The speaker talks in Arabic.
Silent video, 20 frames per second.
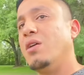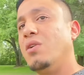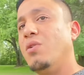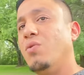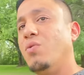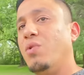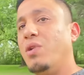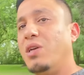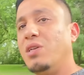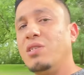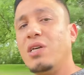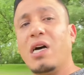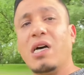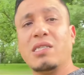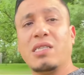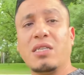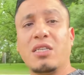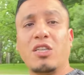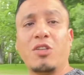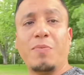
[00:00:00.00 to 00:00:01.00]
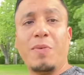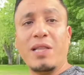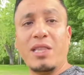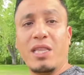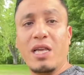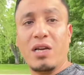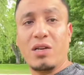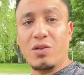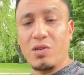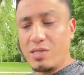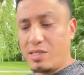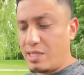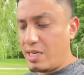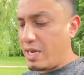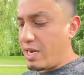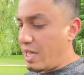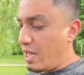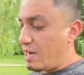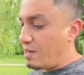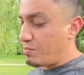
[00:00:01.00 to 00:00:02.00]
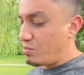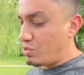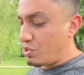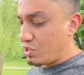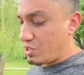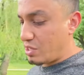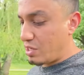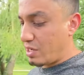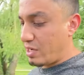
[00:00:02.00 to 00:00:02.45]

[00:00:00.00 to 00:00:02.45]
والاجازه تتبدل كل سنه على مود يصير